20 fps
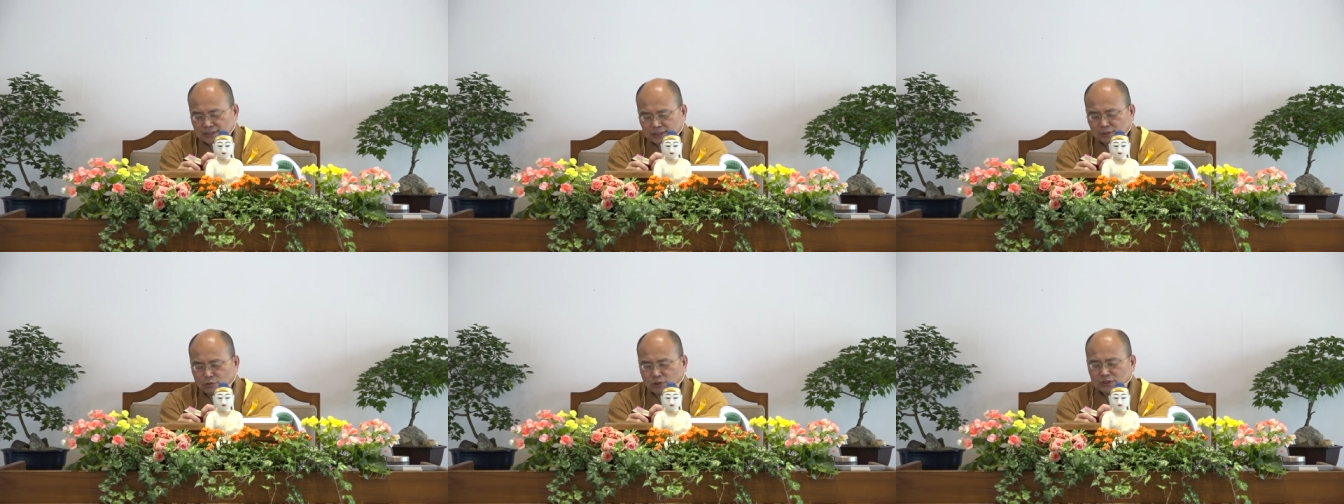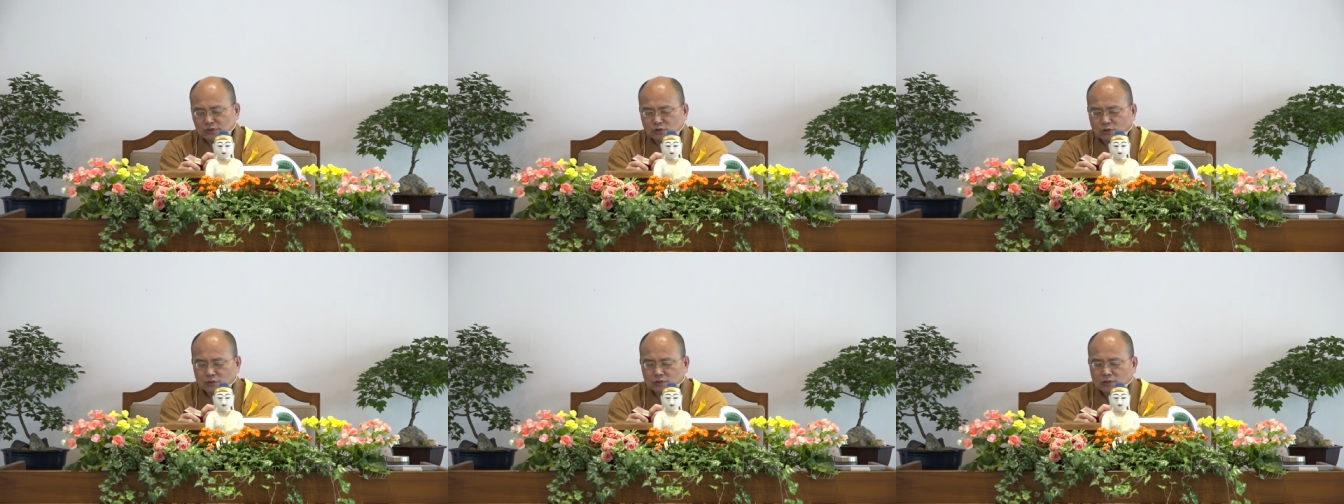尽
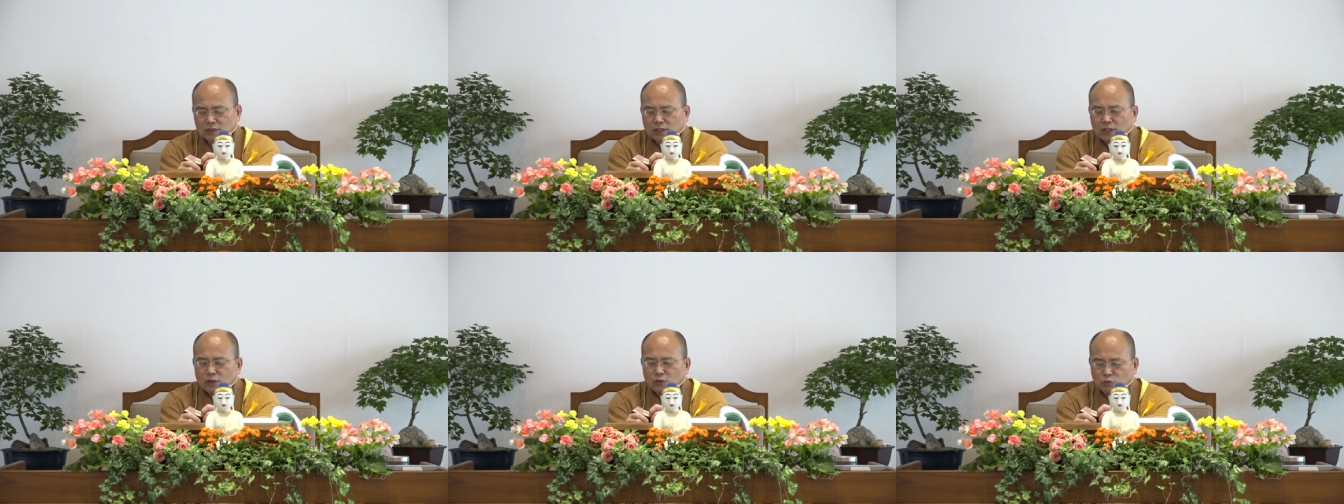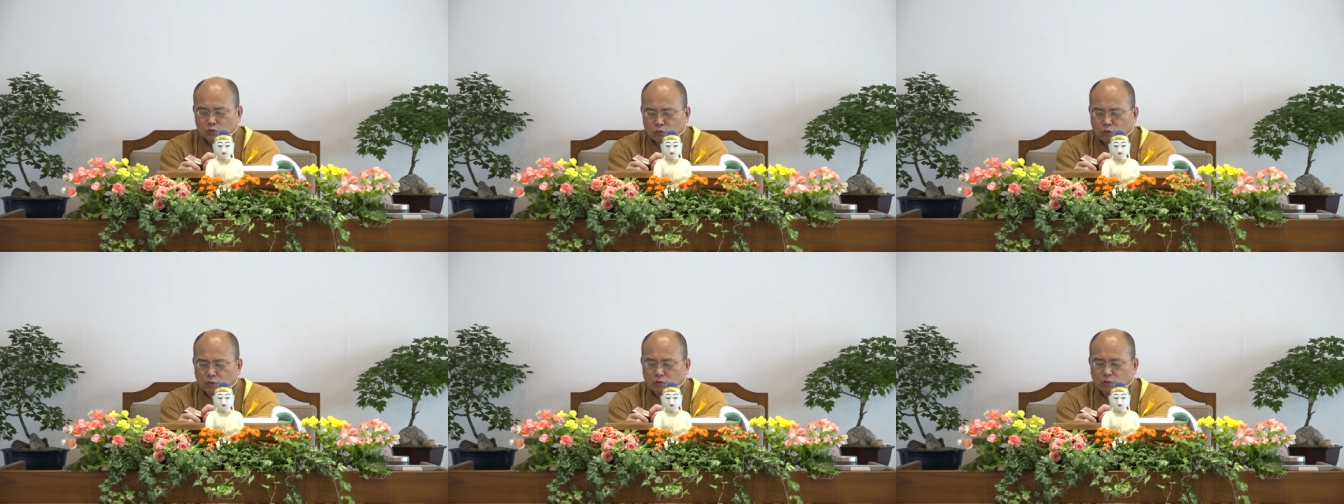管说。
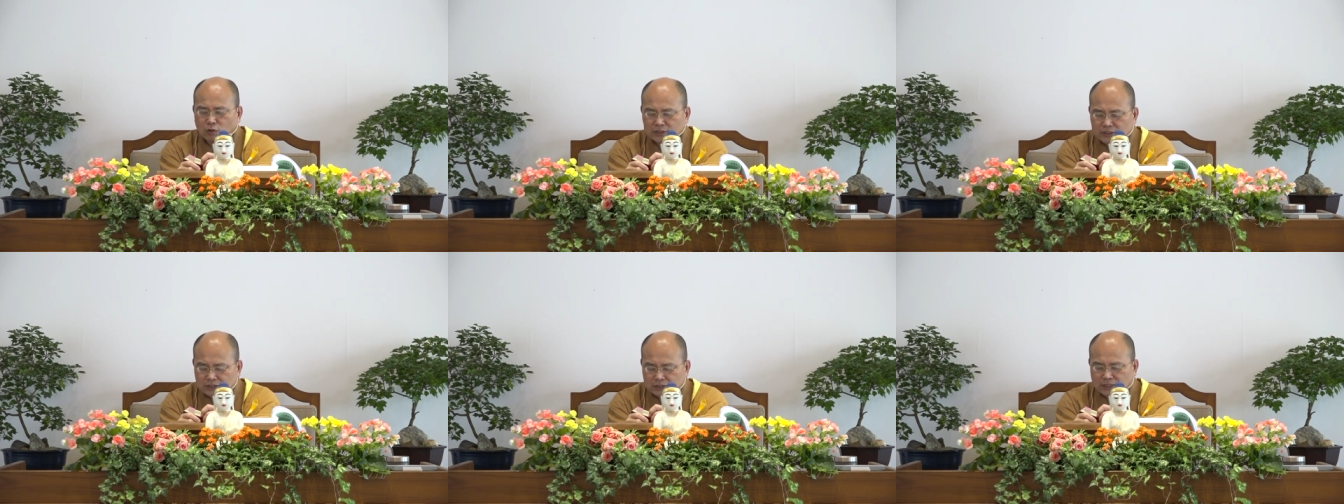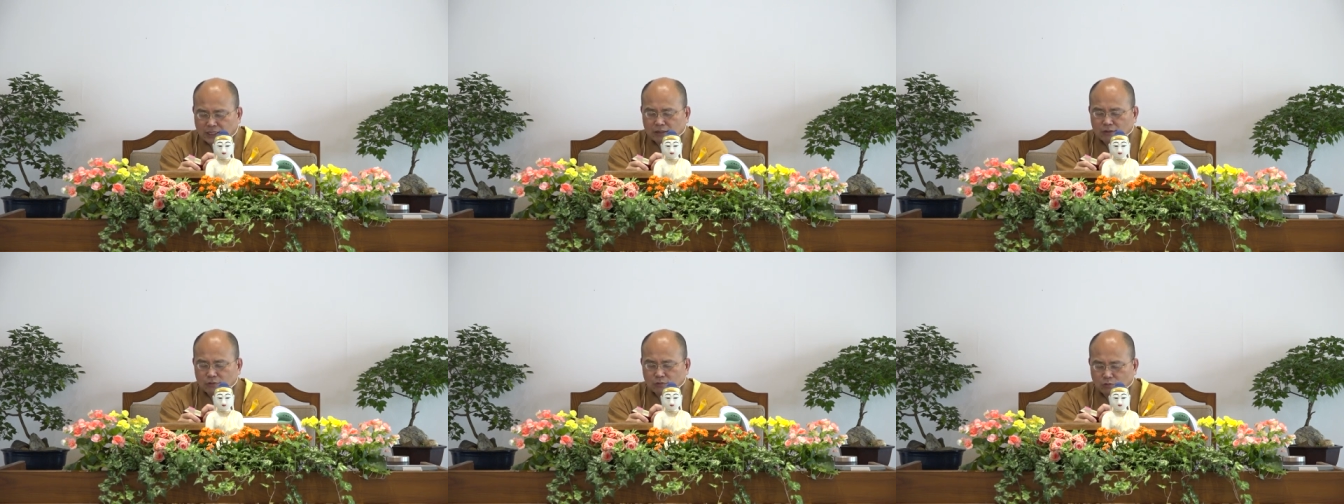如果我知
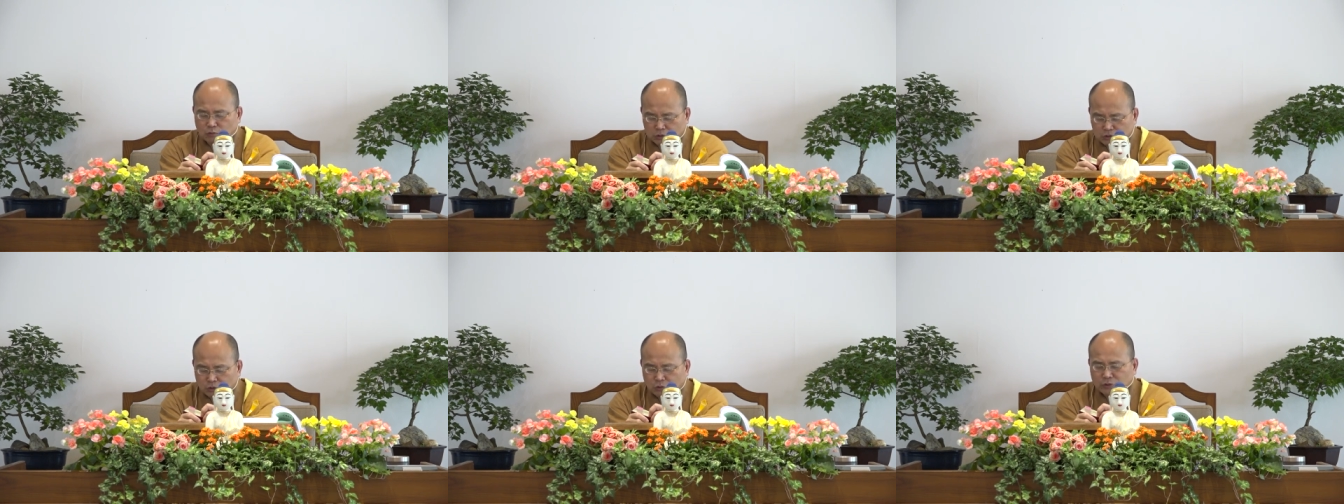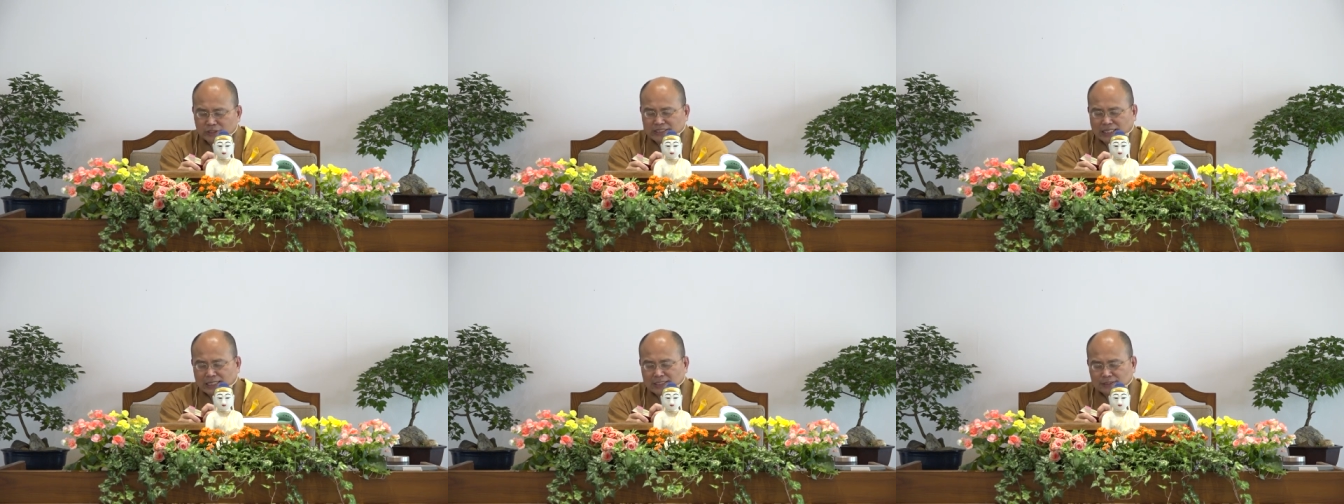道，我就
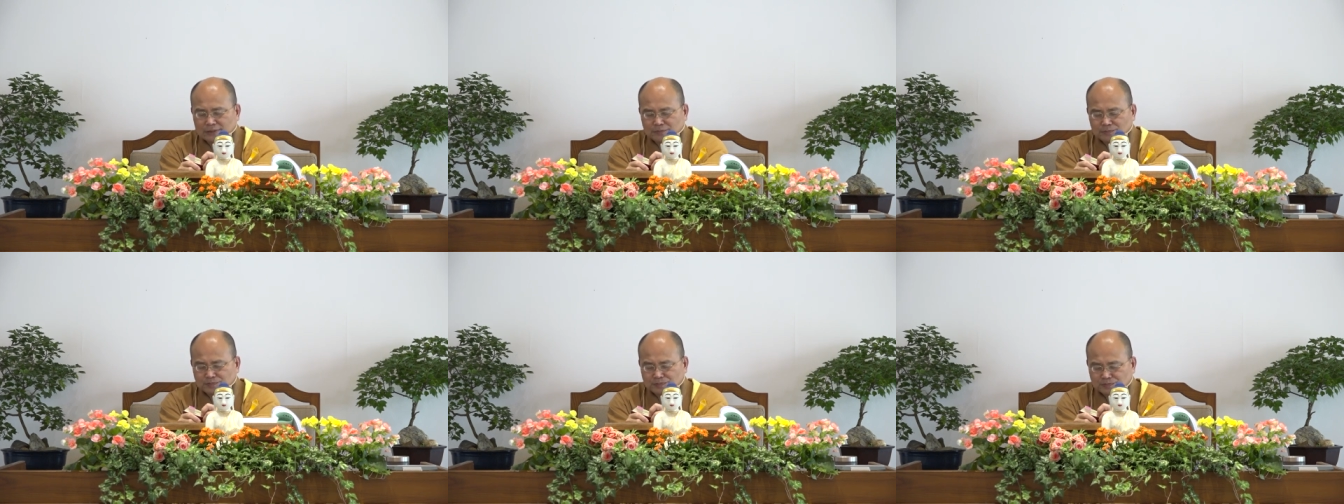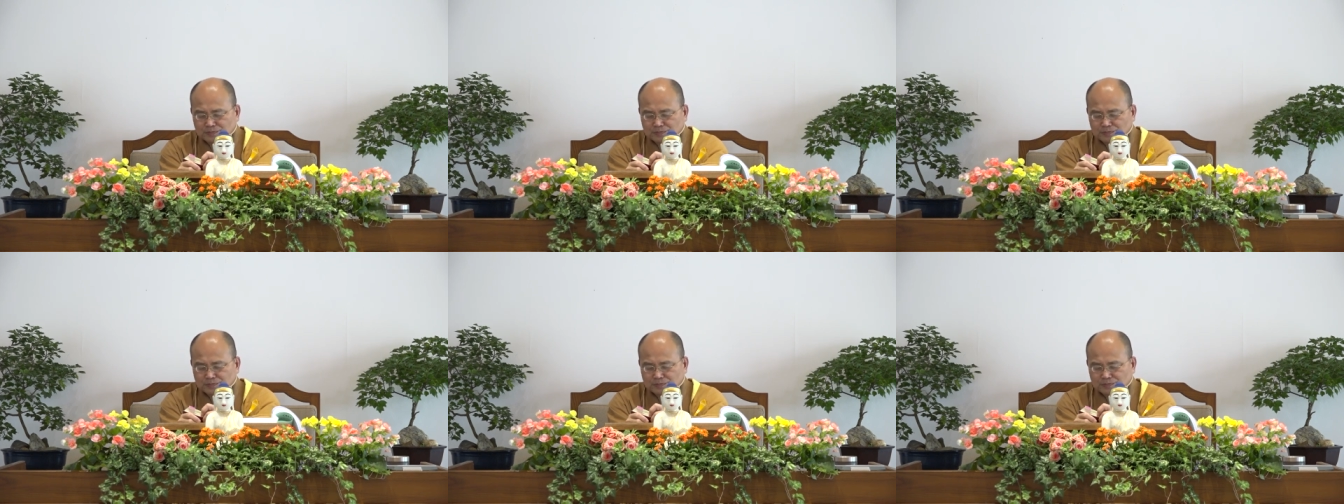回答你。